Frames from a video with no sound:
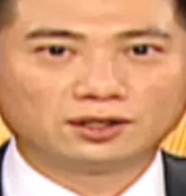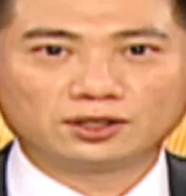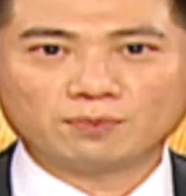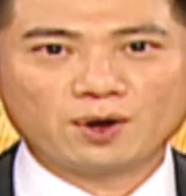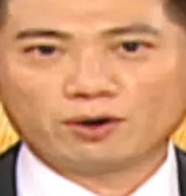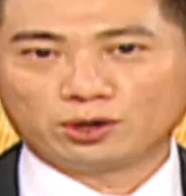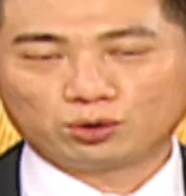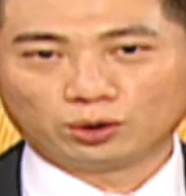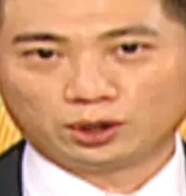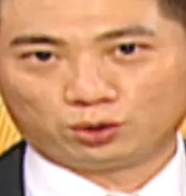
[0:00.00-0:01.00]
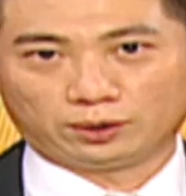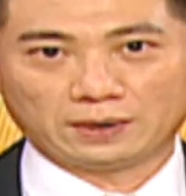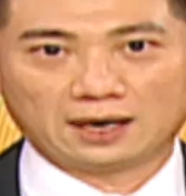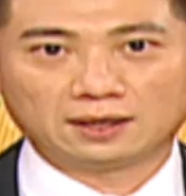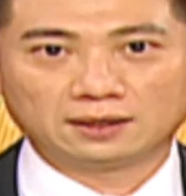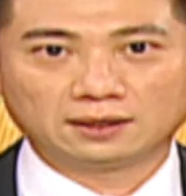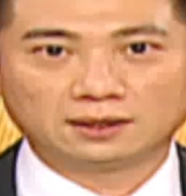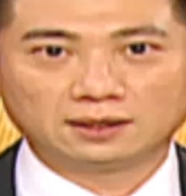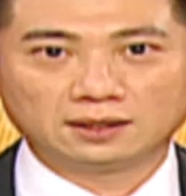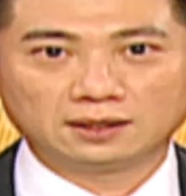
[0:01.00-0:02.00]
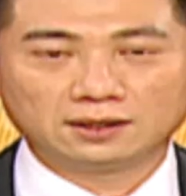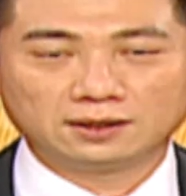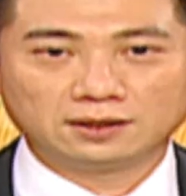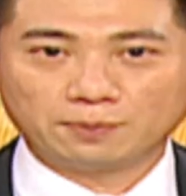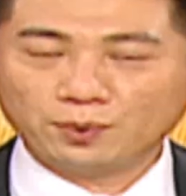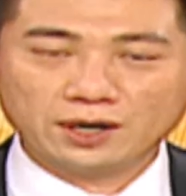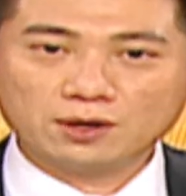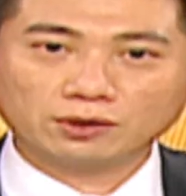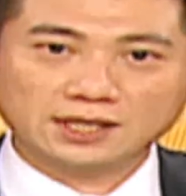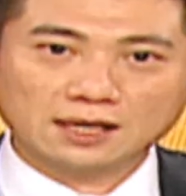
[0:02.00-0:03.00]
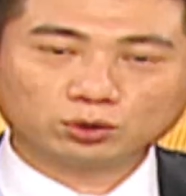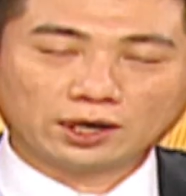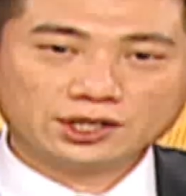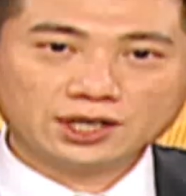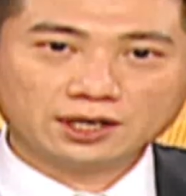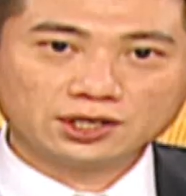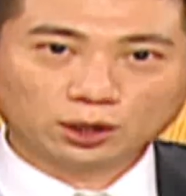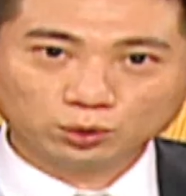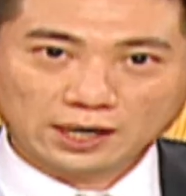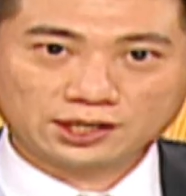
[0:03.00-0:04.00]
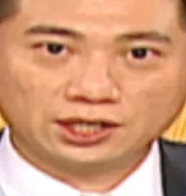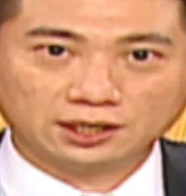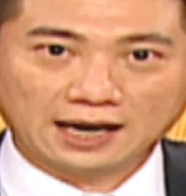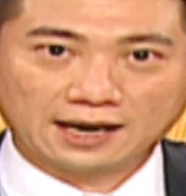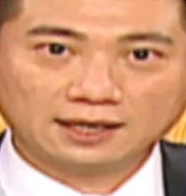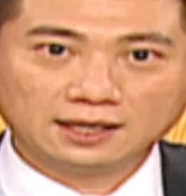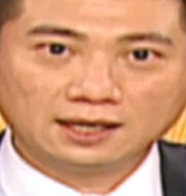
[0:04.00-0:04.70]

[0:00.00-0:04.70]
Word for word: 是没有人说得准嘛。你不能用这样短线的角度来期待。